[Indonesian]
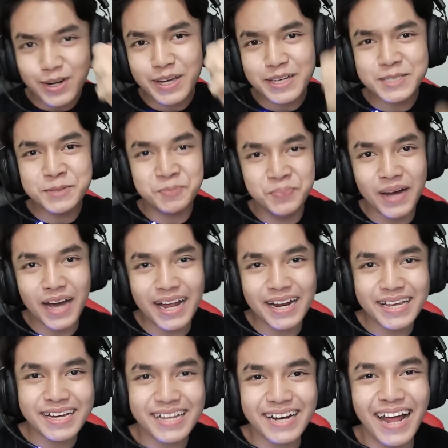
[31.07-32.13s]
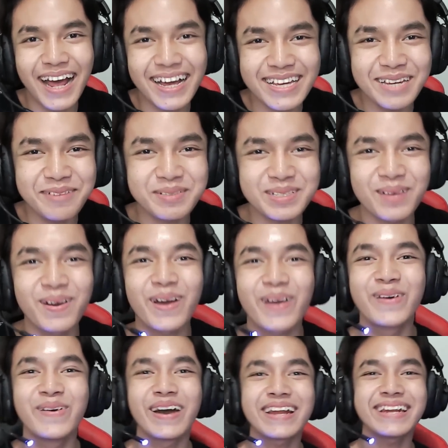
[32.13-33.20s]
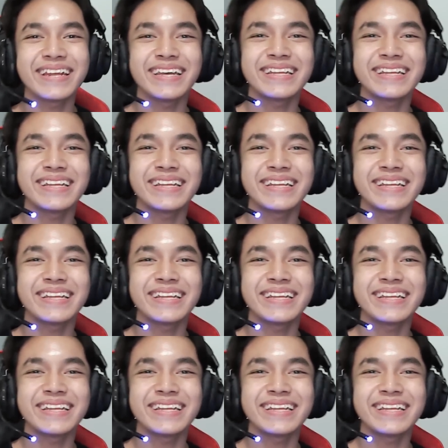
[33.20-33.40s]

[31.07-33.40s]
guys, balik lagi bersama gua di